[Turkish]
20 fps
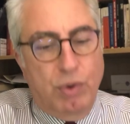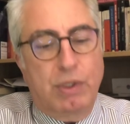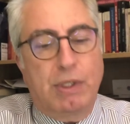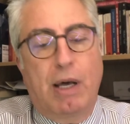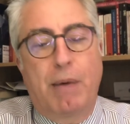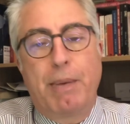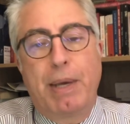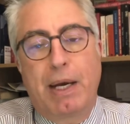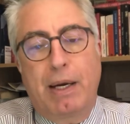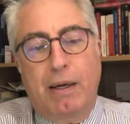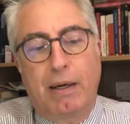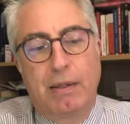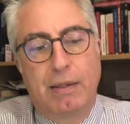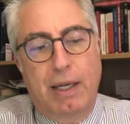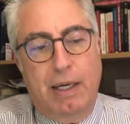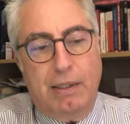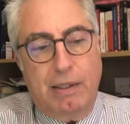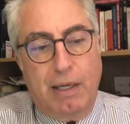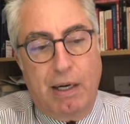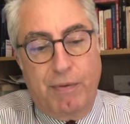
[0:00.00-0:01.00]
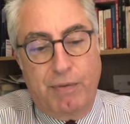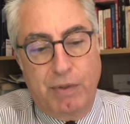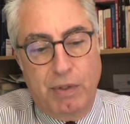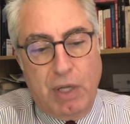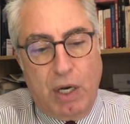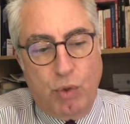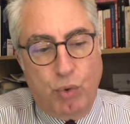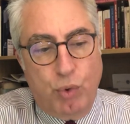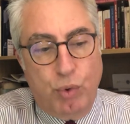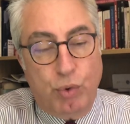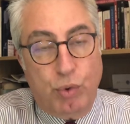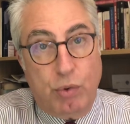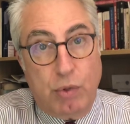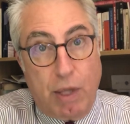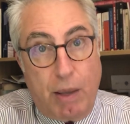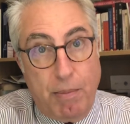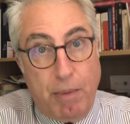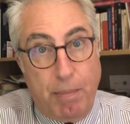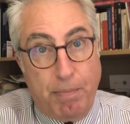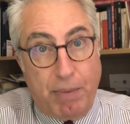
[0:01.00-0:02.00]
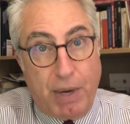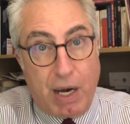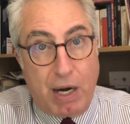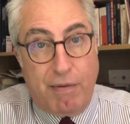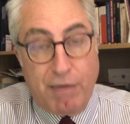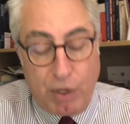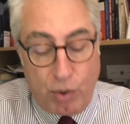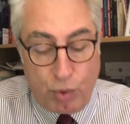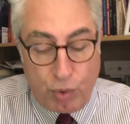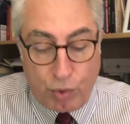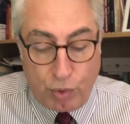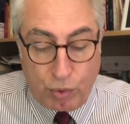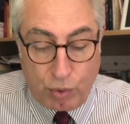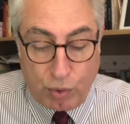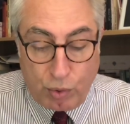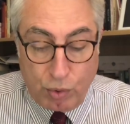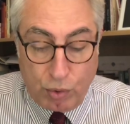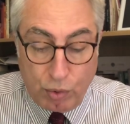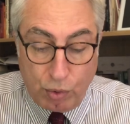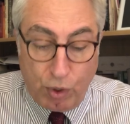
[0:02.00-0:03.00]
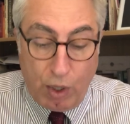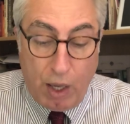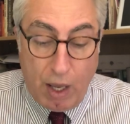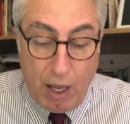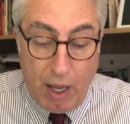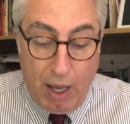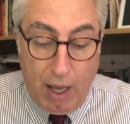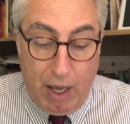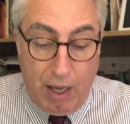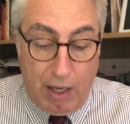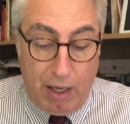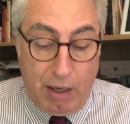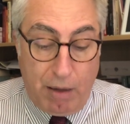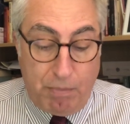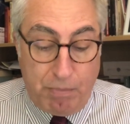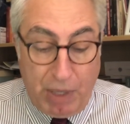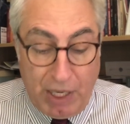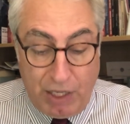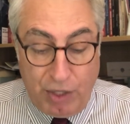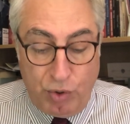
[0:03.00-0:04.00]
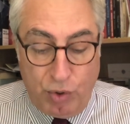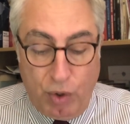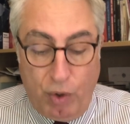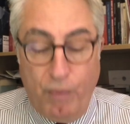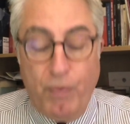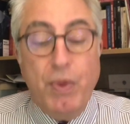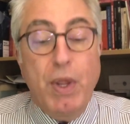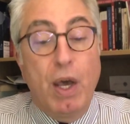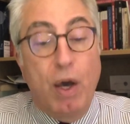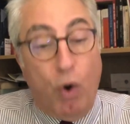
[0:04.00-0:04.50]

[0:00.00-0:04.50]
Amerikalılar tarafından kurdurulan bir paravan örgütü olduğu e, biliniyor.